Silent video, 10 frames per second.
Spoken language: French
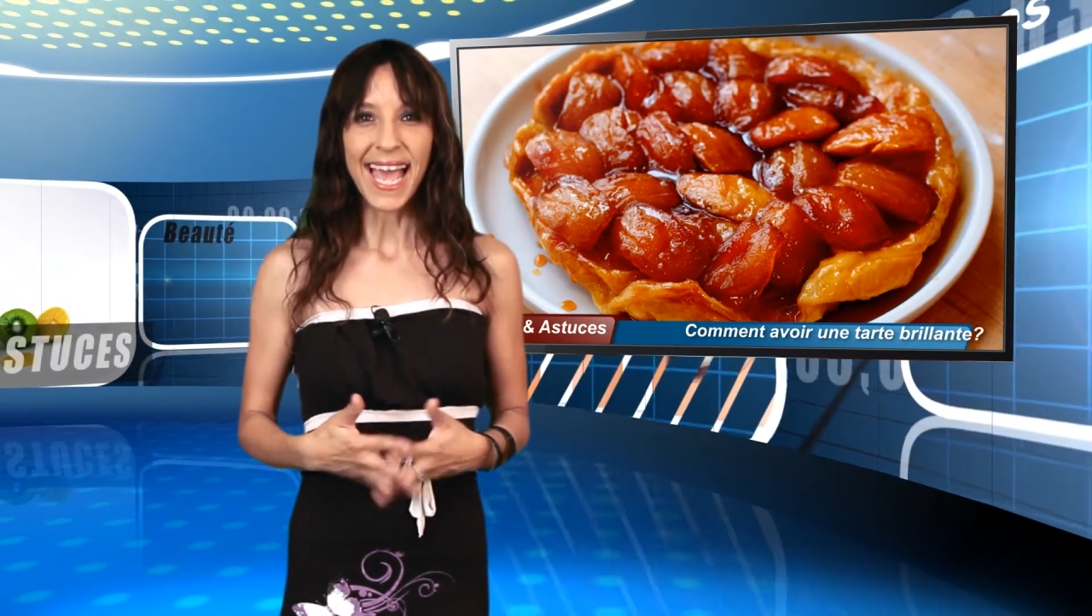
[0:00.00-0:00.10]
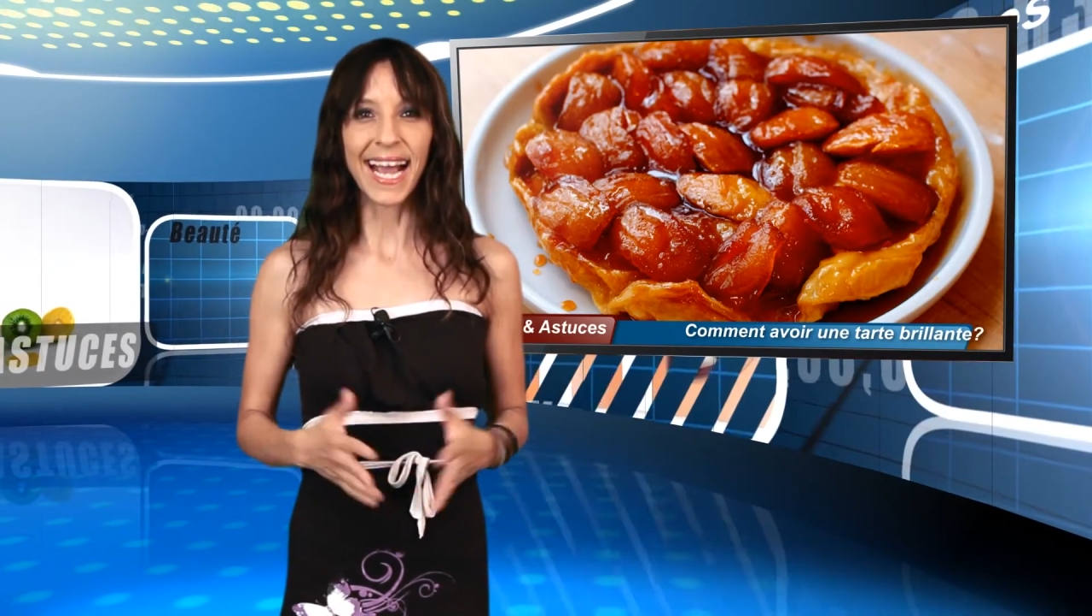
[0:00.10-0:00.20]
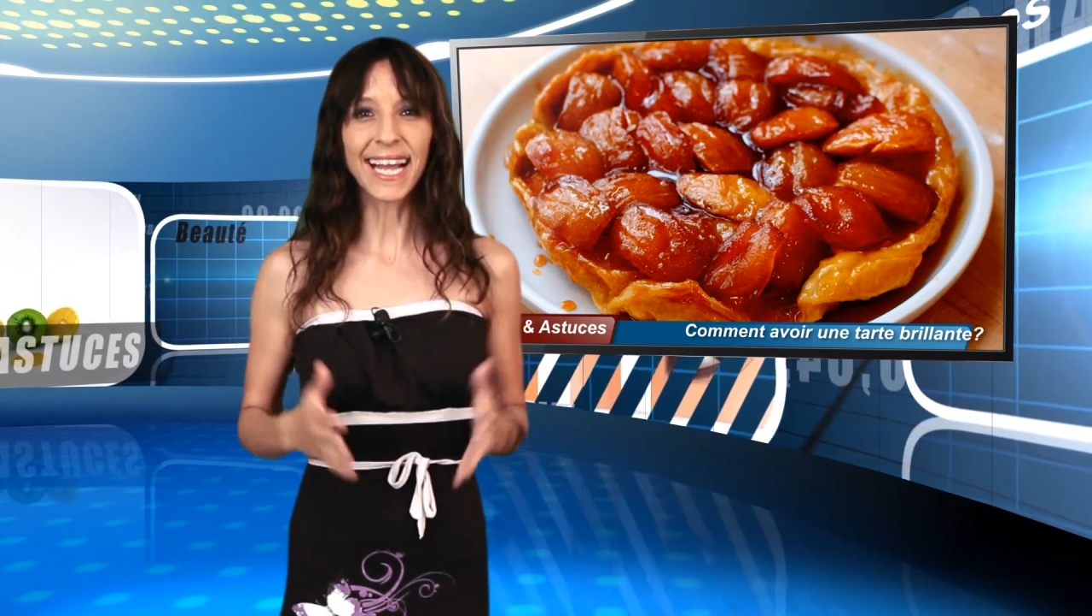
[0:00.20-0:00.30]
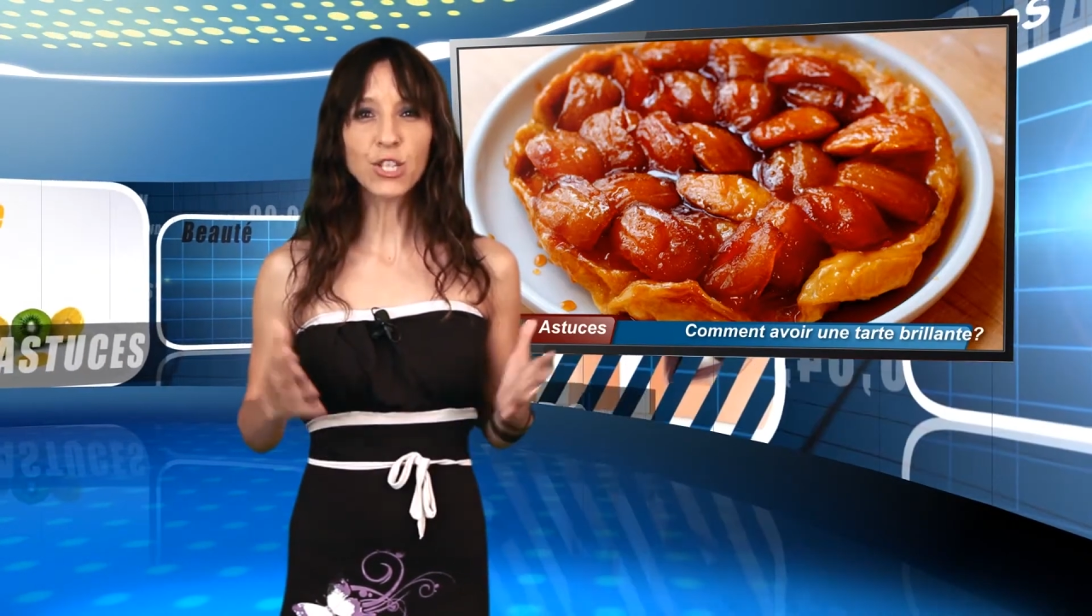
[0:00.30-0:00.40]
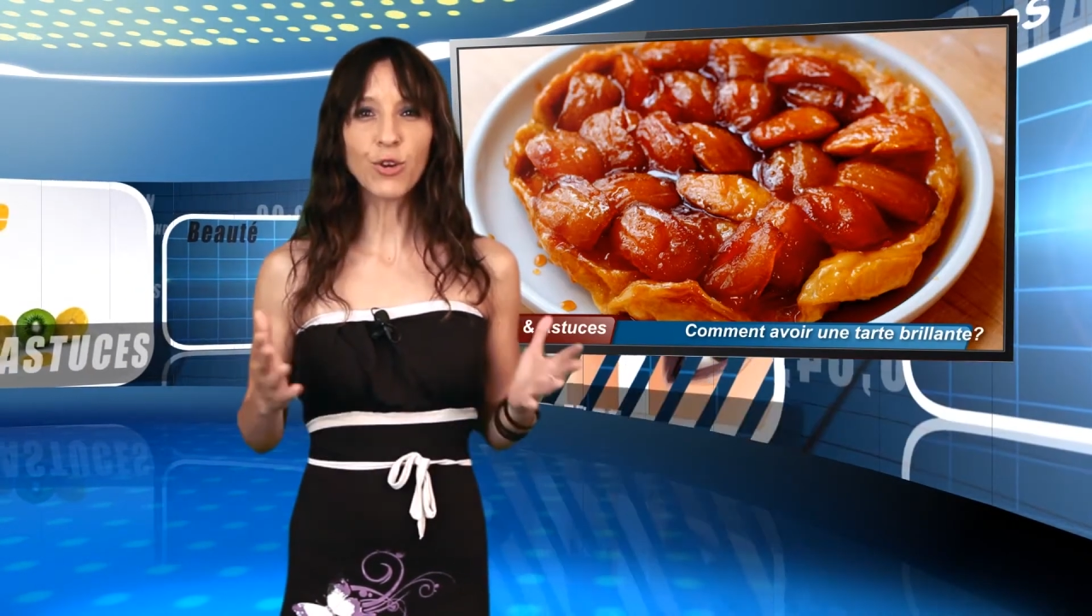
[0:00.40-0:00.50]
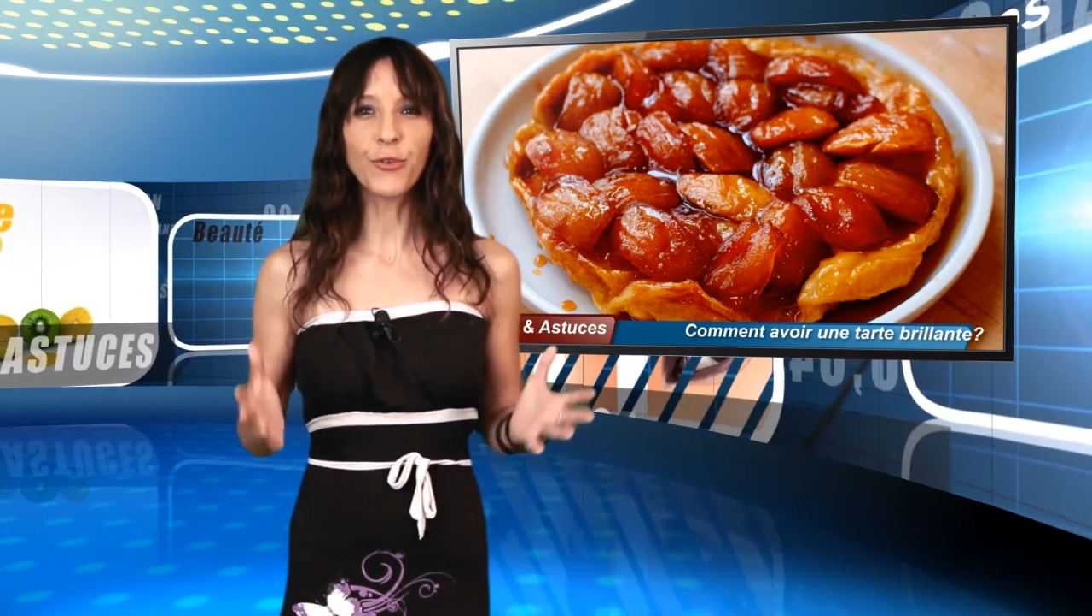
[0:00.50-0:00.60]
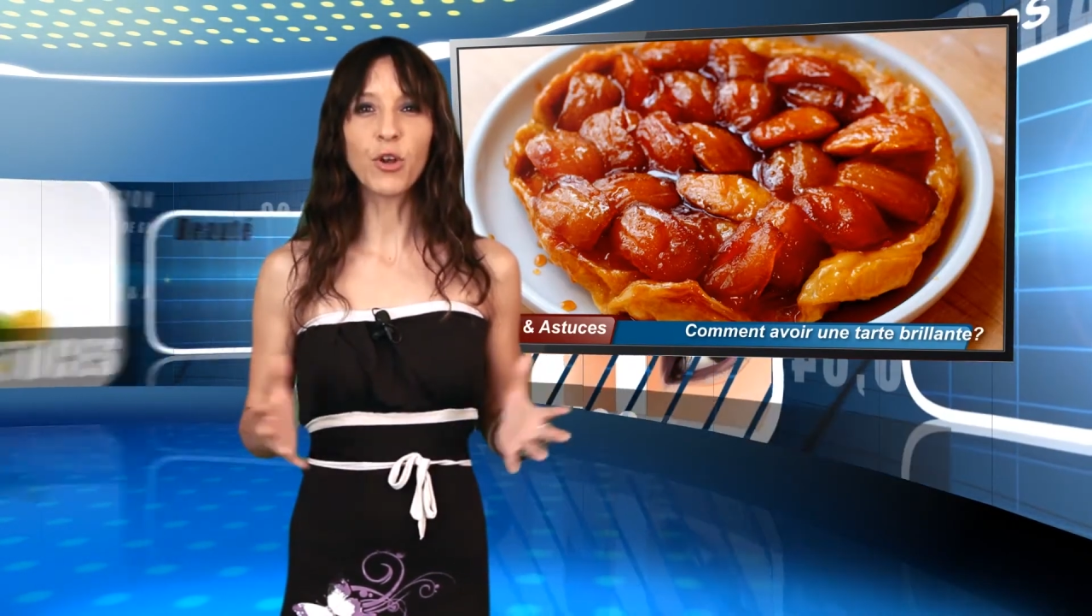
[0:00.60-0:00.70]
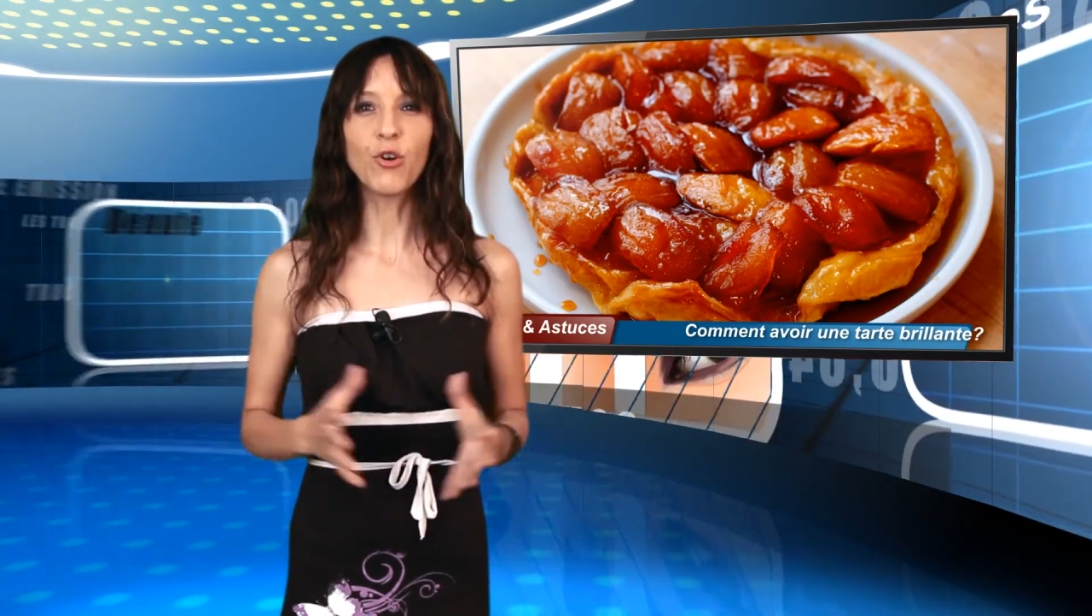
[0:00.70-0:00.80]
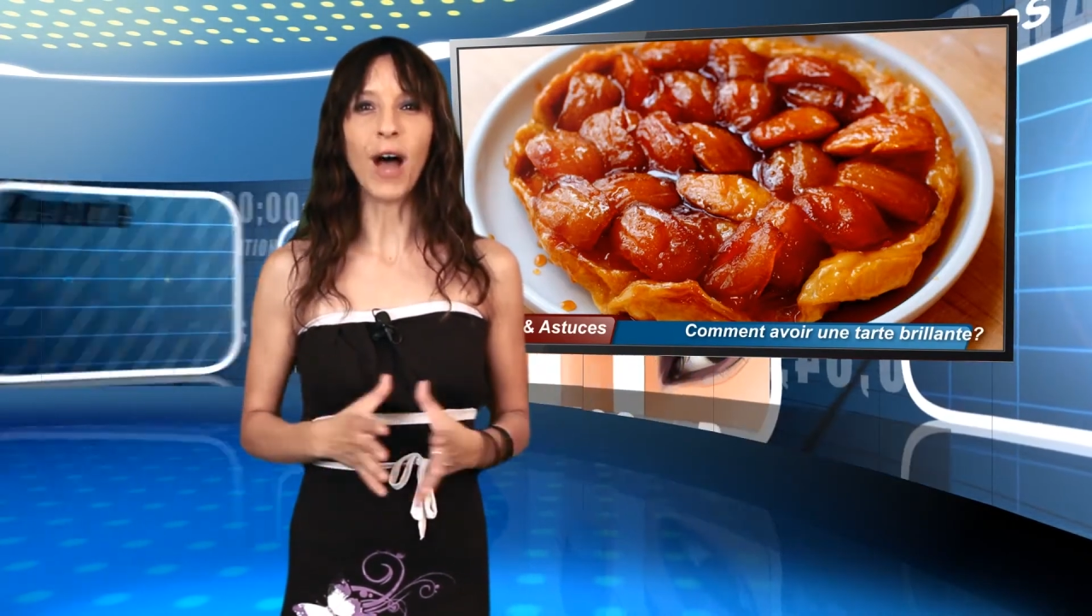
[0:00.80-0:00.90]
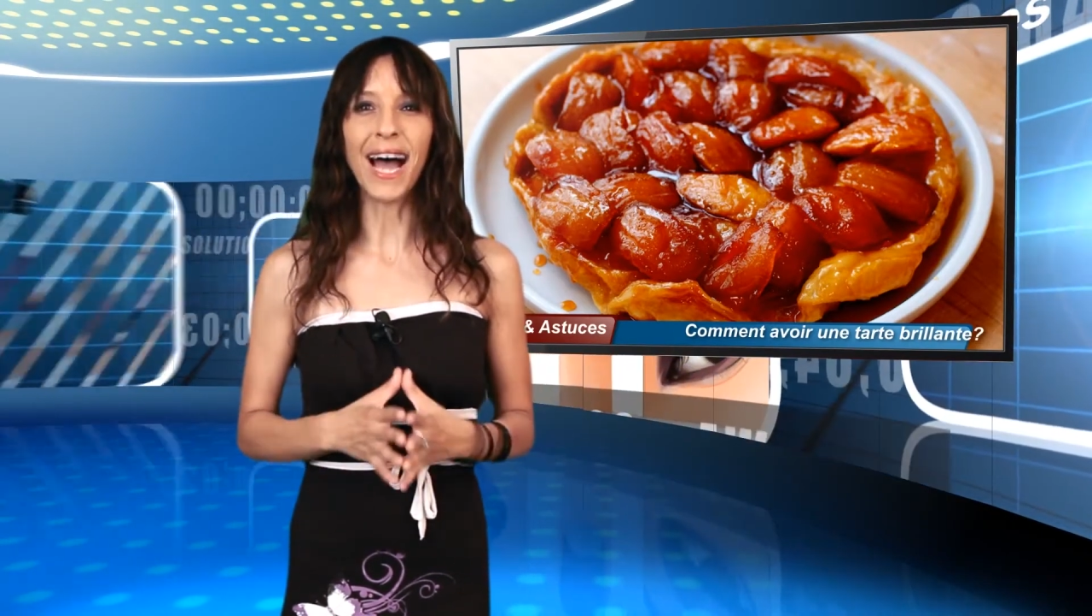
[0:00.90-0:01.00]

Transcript: réchauffez-le